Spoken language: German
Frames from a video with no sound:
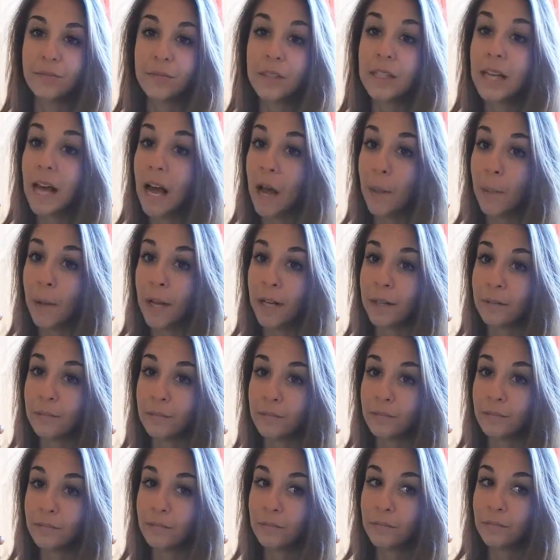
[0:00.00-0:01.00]
Sie
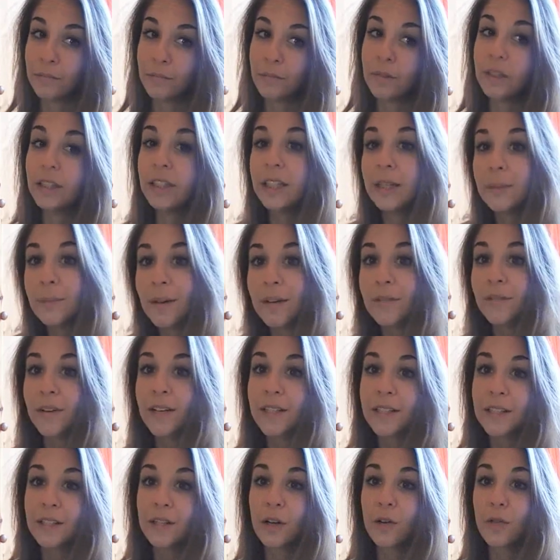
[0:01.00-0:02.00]
arbeiten. Niemand
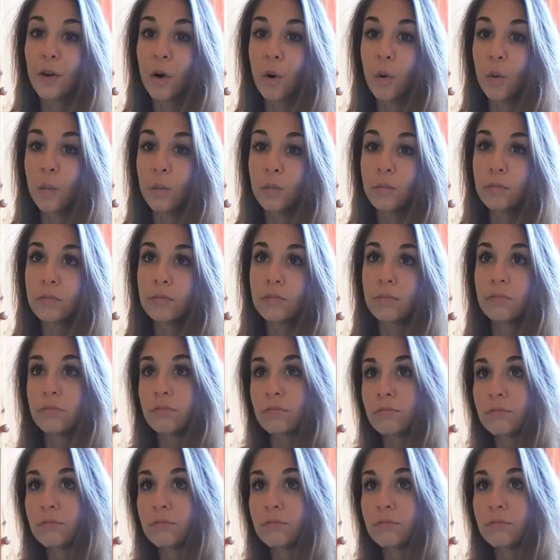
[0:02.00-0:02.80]
weiß genau warum.